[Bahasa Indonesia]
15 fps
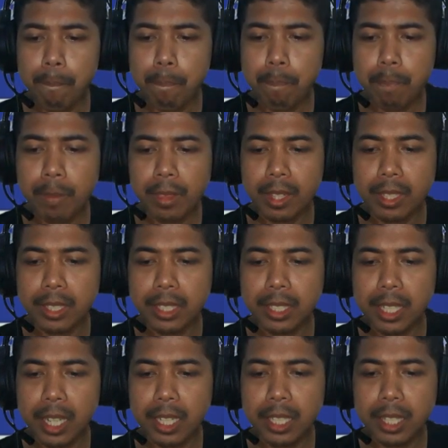Hmm,
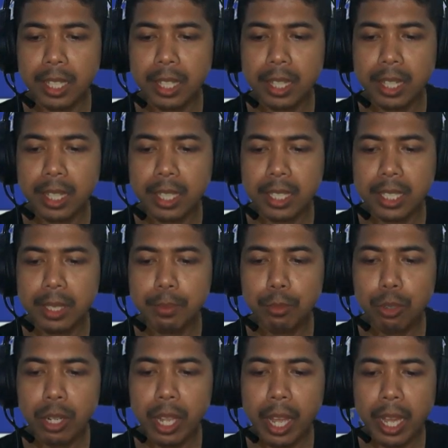jadi
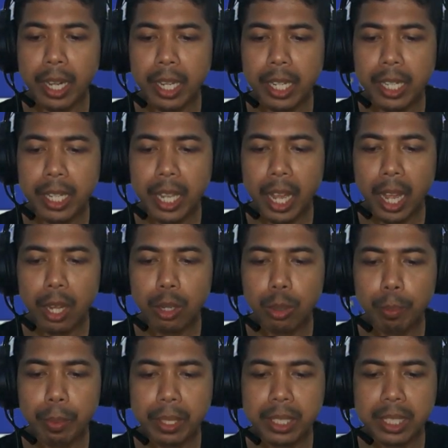mulai hari ini aku
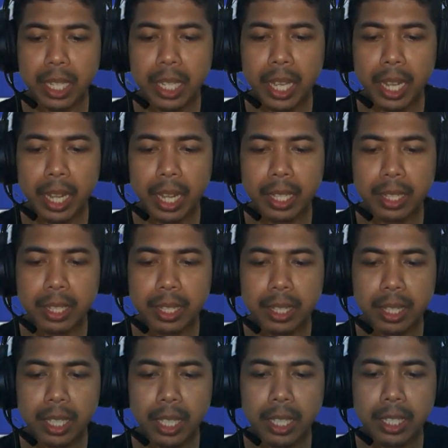percaya
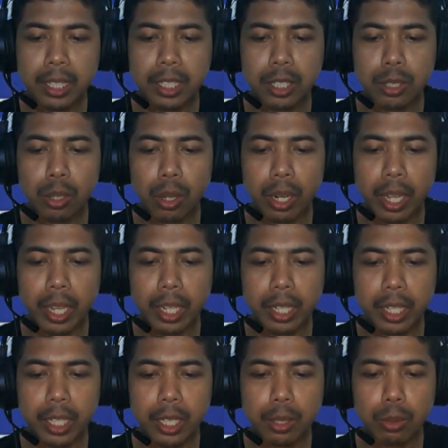kantin sekolah
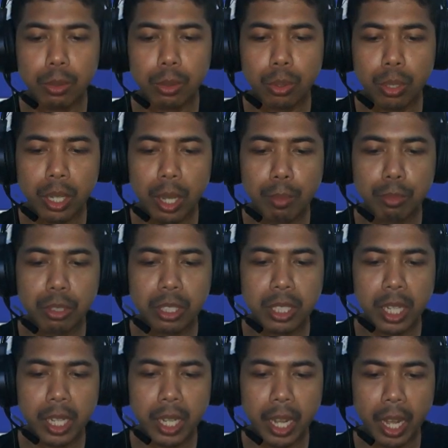ini untuk kamu
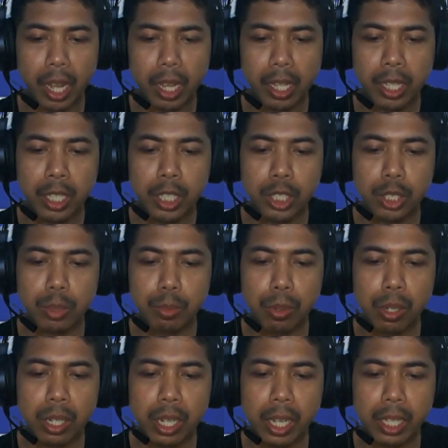jaga.
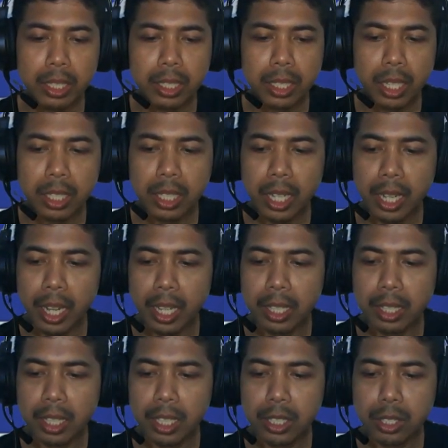Semoga saja
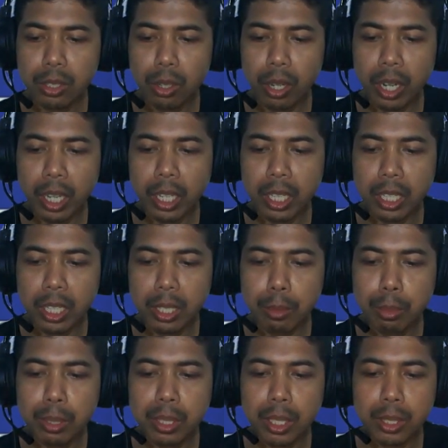kantin sekolah ini
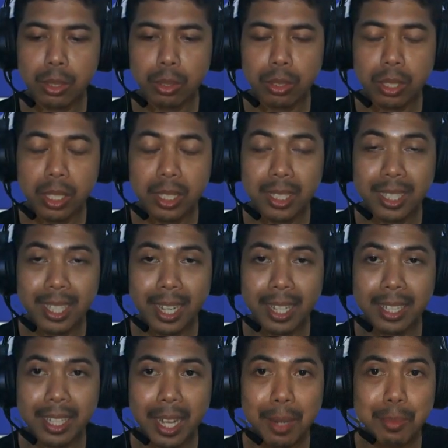bisa sukses di
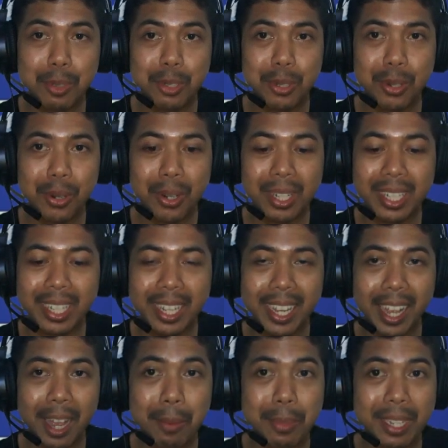tangan kamu. Oke,
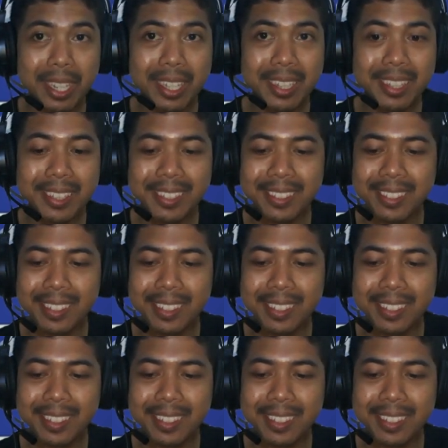amin.